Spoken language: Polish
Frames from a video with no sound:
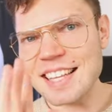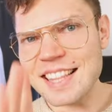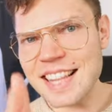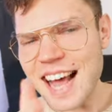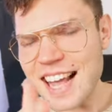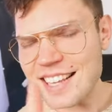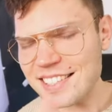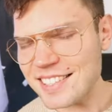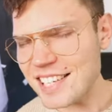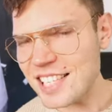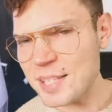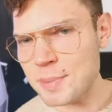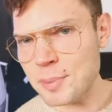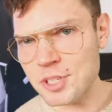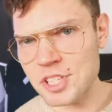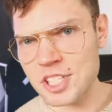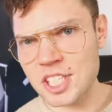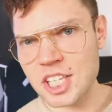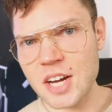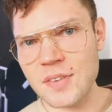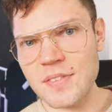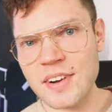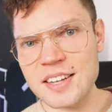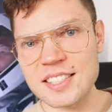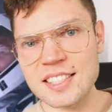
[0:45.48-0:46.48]
inaczej
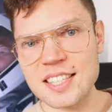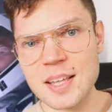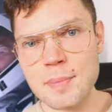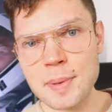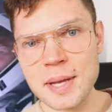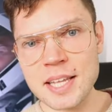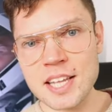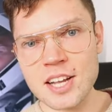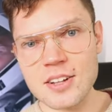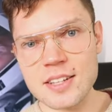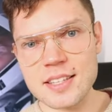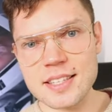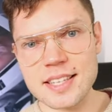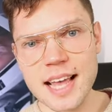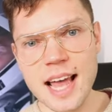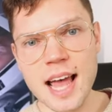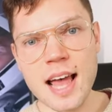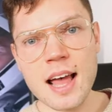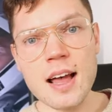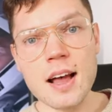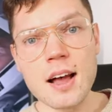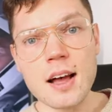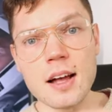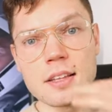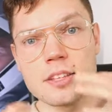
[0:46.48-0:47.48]
spożytkować te pieniądze,
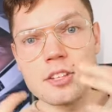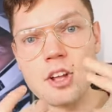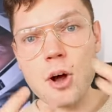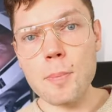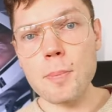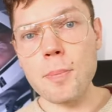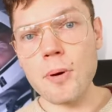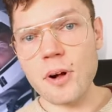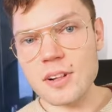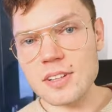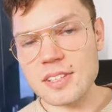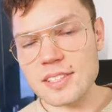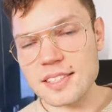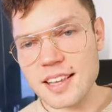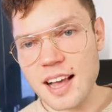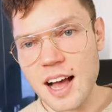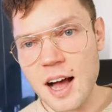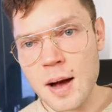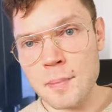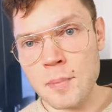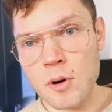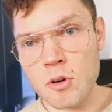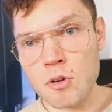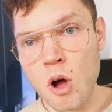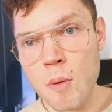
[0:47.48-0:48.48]
to
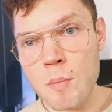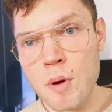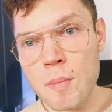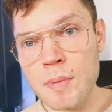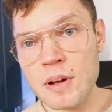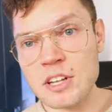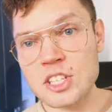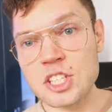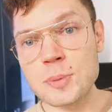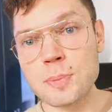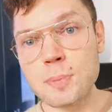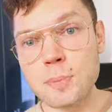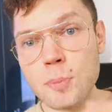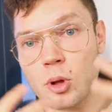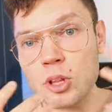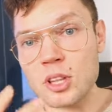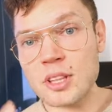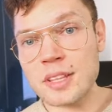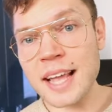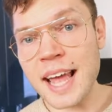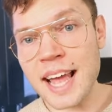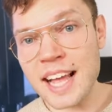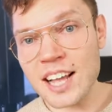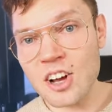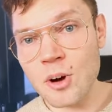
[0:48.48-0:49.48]
Polska mogłaby być
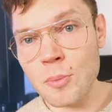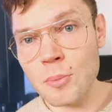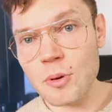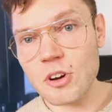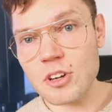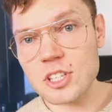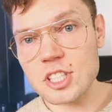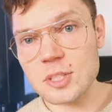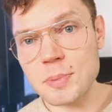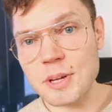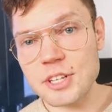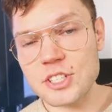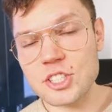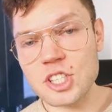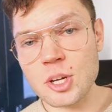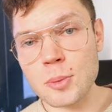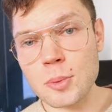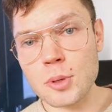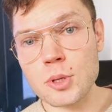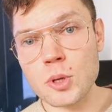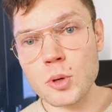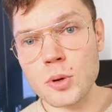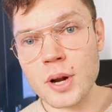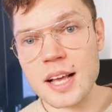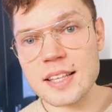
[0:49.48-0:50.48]
potęgą kosmiczną,
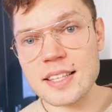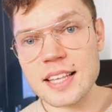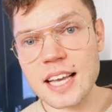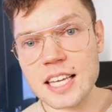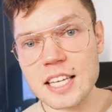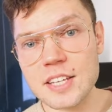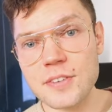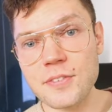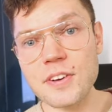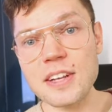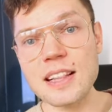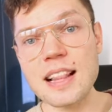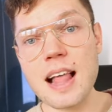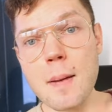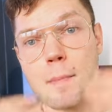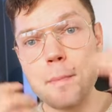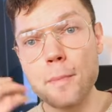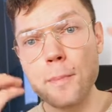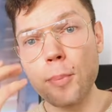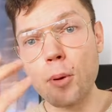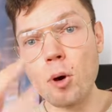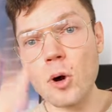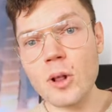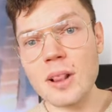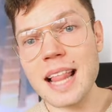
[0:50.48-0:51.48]
która za chwilę
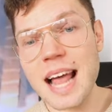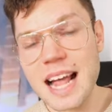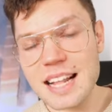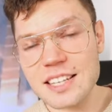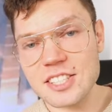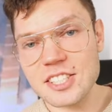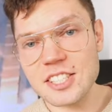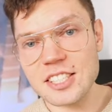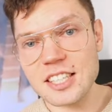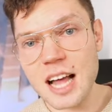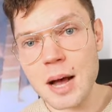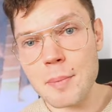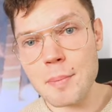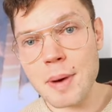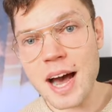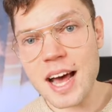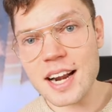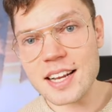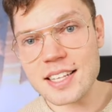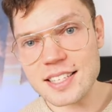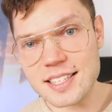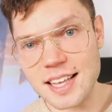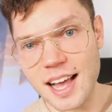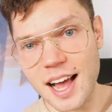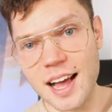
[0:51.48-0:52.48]
poleci na
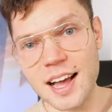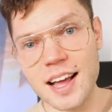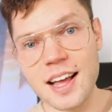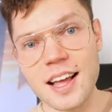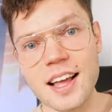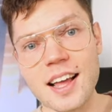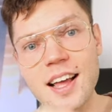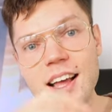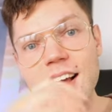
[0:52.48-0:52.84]
Marsa.